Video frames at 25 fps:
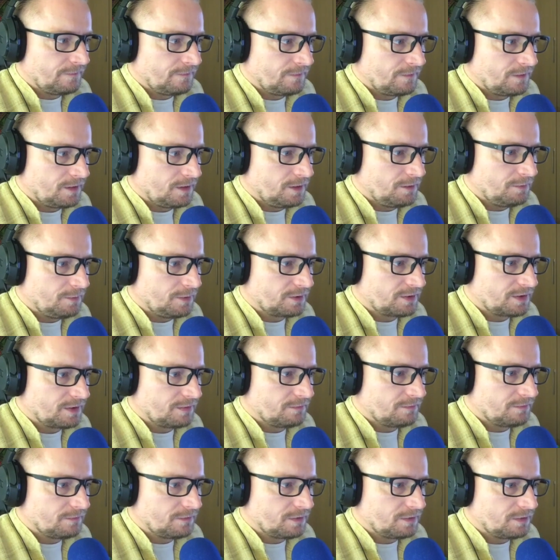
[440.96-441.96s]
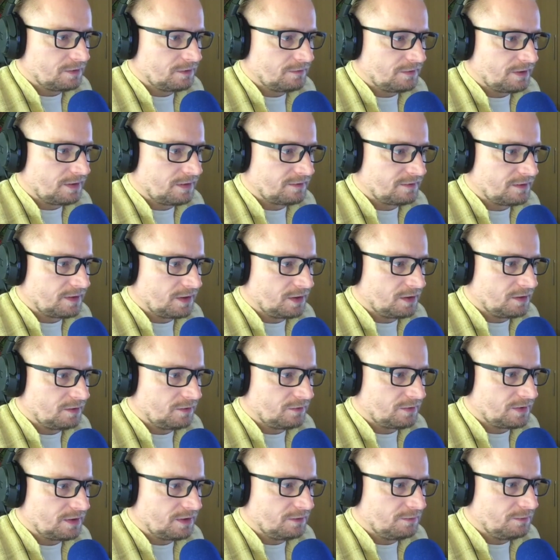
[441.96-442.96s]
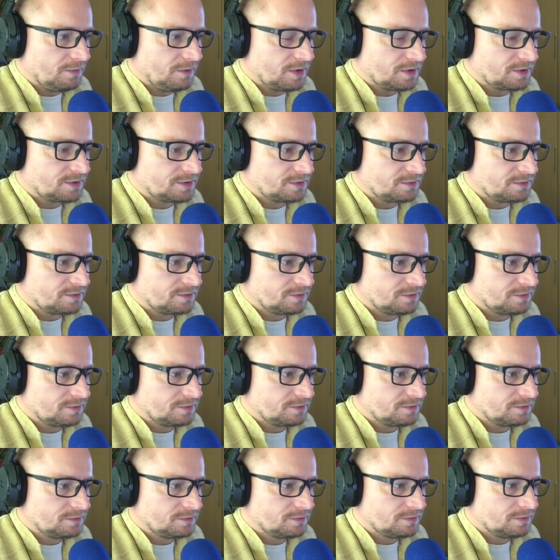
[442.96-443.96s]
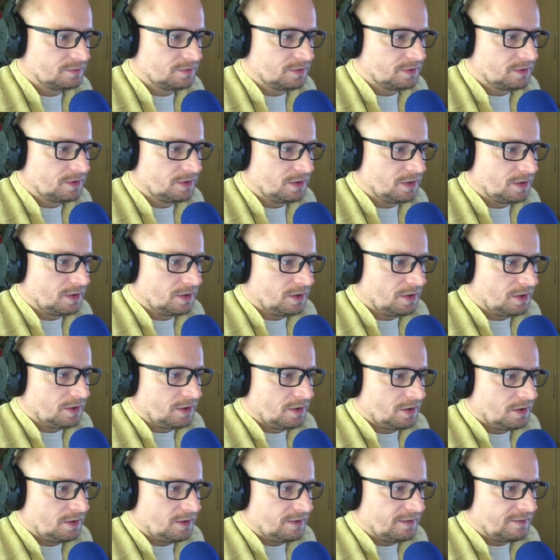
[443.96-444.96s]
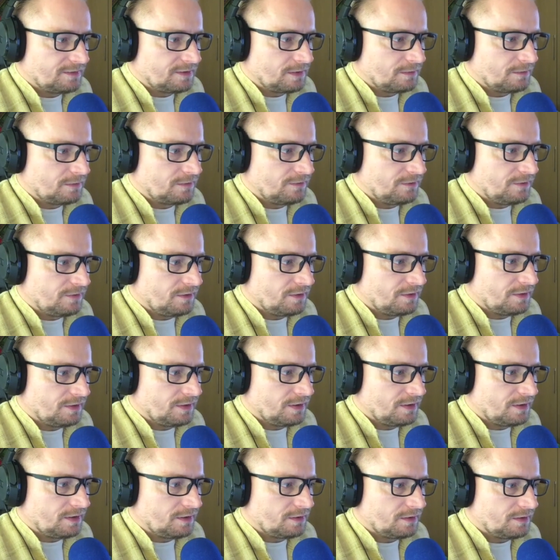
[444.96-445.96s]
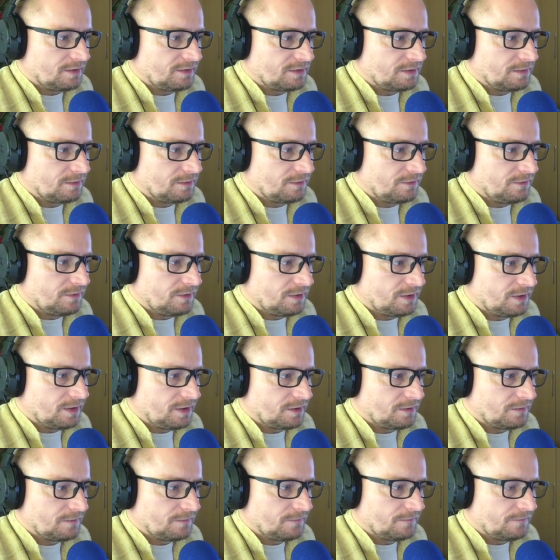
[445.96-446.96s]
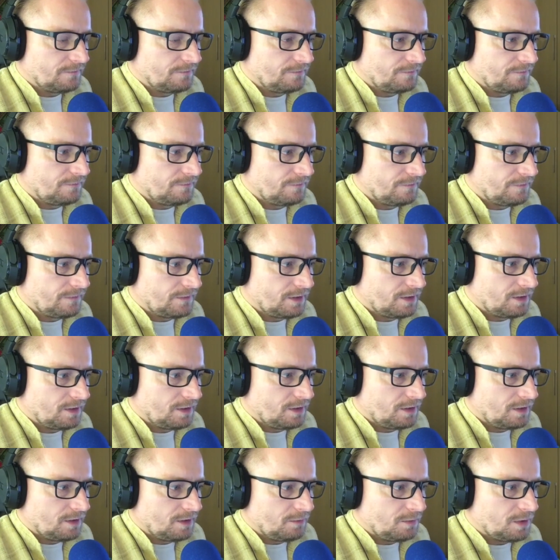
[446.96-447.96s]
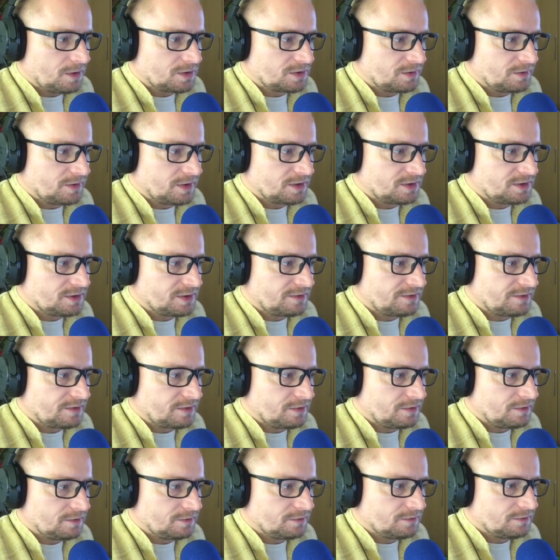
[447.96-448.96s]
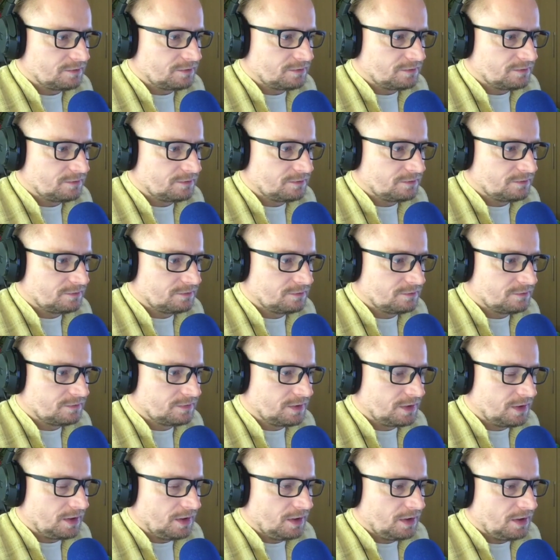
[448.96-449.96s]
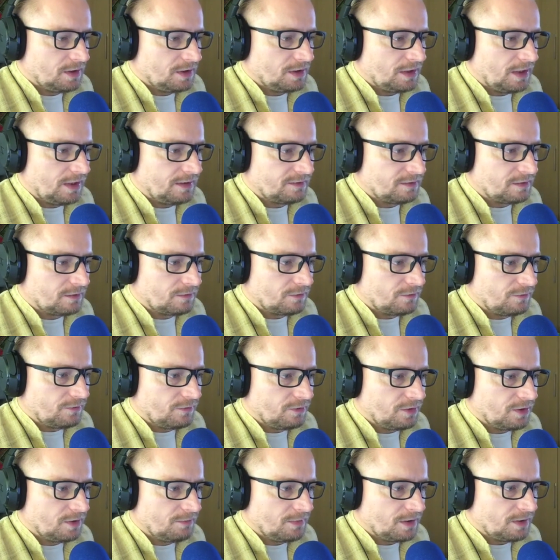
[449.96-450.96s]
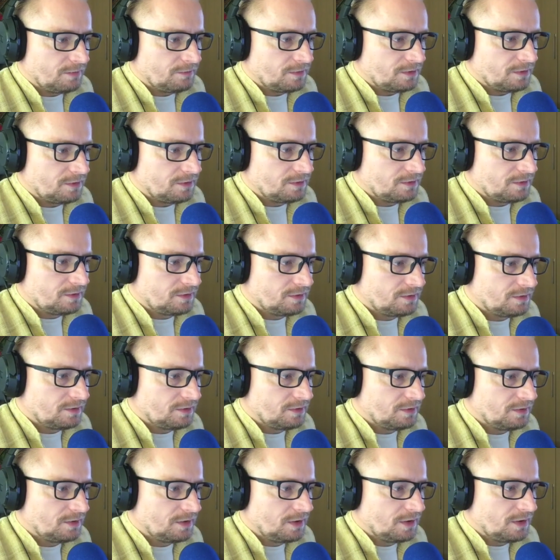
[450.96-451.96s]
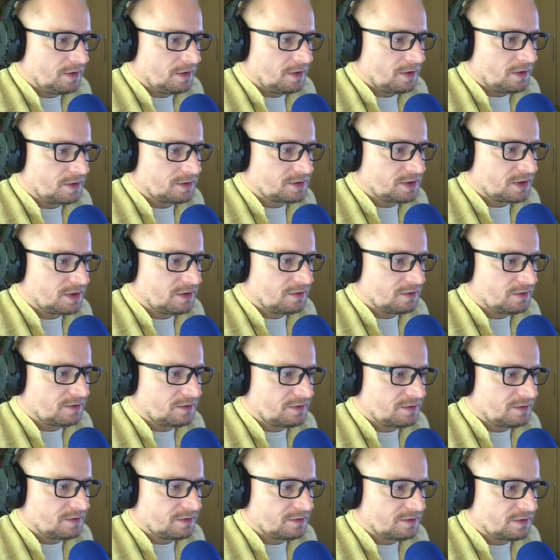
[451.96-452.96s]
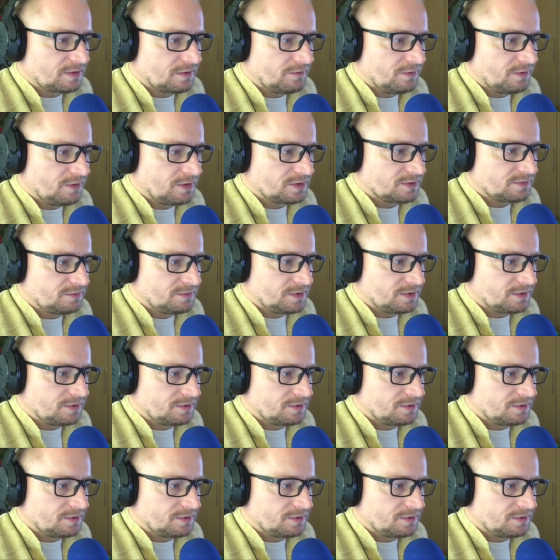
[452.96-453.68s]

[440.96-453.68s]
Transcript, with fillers: I potem oni wracają i wtedy płaczą. Jestem Twoja, jestem Twoja. Płaczą jak dziecko. Ja jestem Twój, mamo. Dlaczego zostawiłaś mnie?